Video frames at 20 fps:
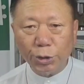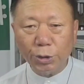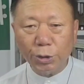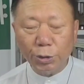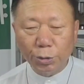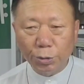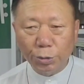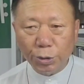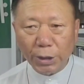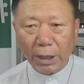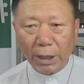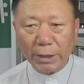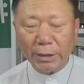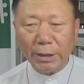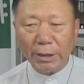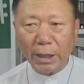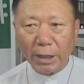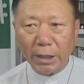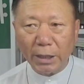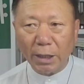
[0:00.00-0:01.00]

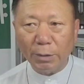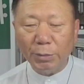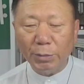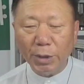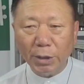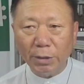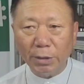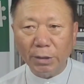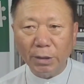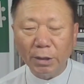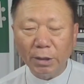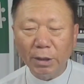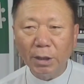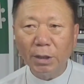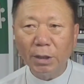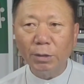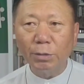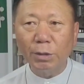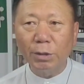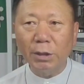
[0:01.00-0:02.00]
주의하지 않으면
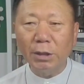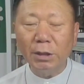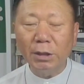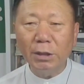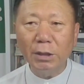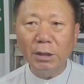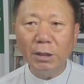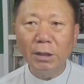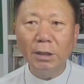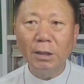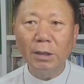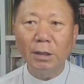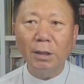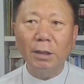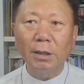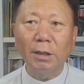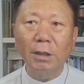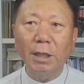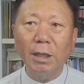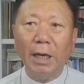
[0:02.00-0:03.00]
우리는
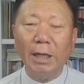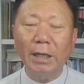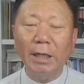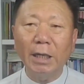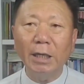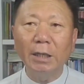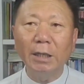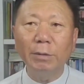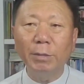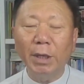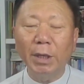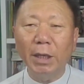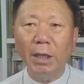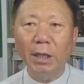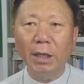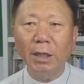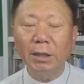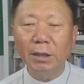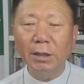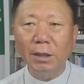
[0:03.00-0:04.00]
어,
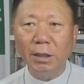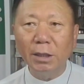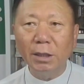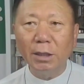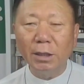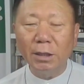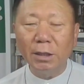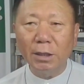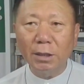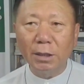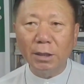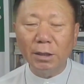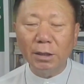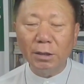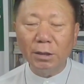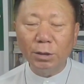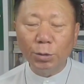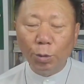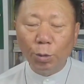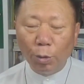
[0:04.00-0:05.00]
하나님의 이,
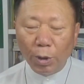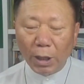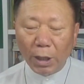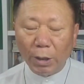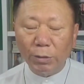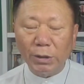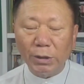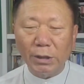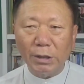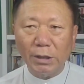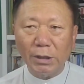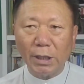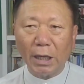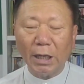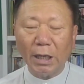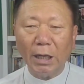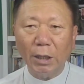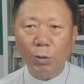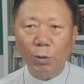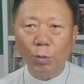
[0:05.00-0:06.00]
그 놀라운
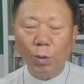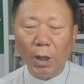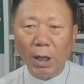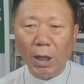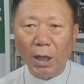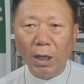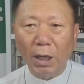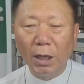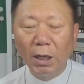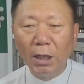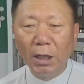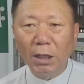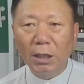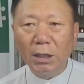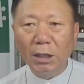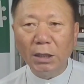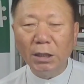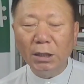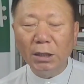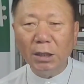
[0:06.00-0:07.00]
사랑과
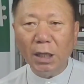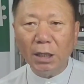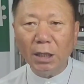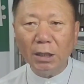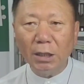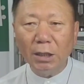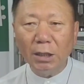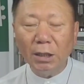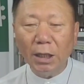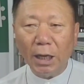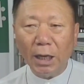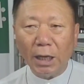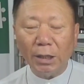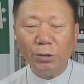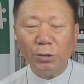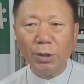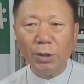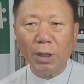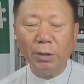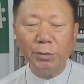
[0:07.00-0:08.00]
그 은혜를 알
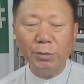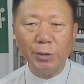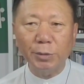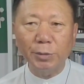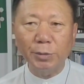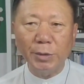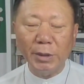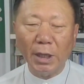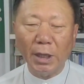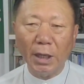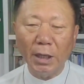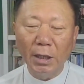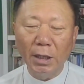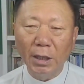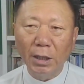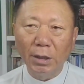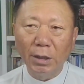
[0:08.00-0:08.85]
수가 없습니다.